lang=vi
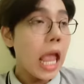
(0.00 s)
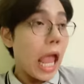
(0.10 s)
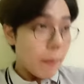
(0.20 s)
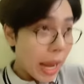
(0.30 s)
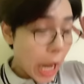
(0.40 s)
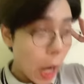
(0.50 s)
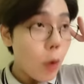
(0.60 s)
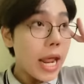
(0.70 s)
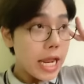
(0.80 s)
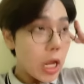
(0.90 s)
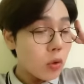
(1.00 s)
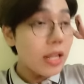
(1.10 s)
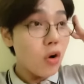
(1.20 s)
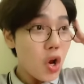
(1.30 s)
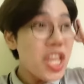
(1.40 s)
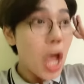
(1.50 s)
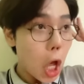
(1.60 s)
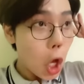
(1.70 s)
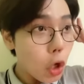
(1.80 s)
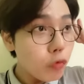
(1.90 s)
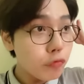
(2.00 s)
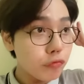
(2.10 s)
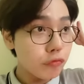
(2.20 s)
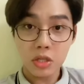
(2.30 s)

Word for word: Mày hiểu nãy giờ tụi tao nói gì không?